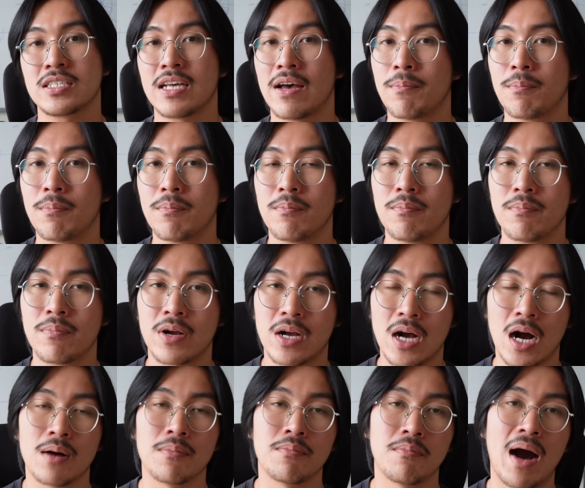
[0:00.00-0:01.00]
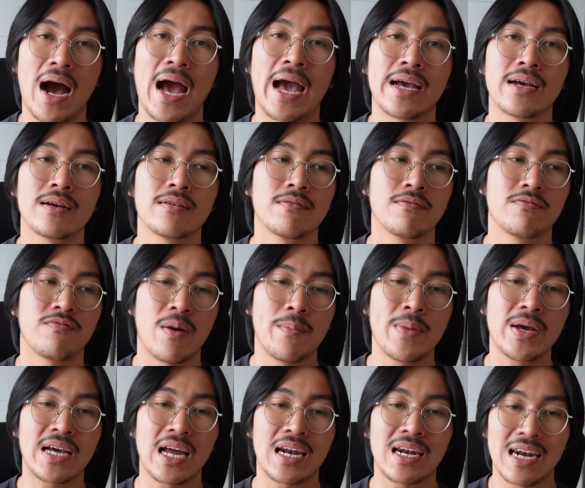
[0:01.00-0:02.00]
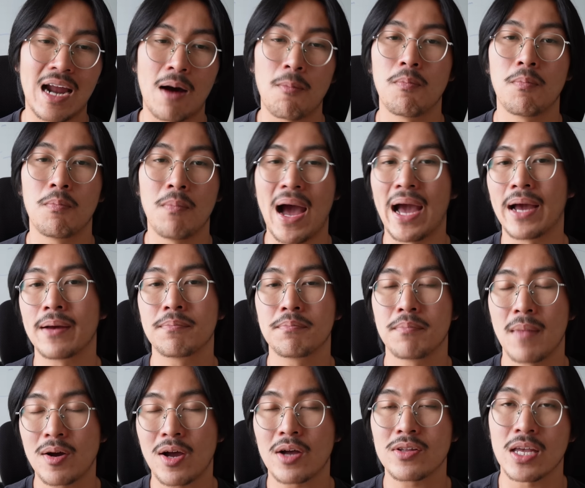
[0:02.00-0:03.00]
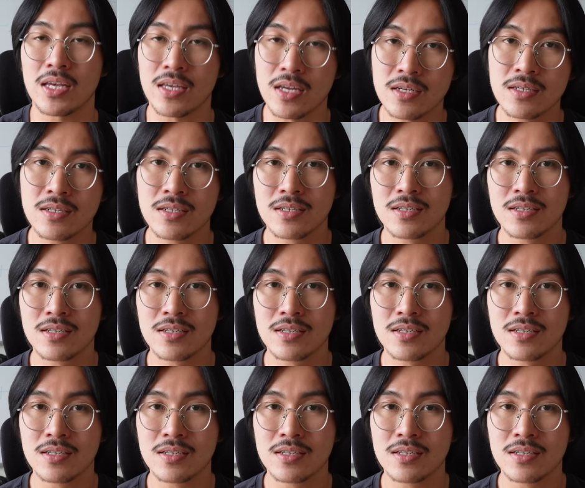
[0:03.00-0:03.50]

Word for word: sẽ cần bạn phải biết cách đọc bản báo cáo tài chính.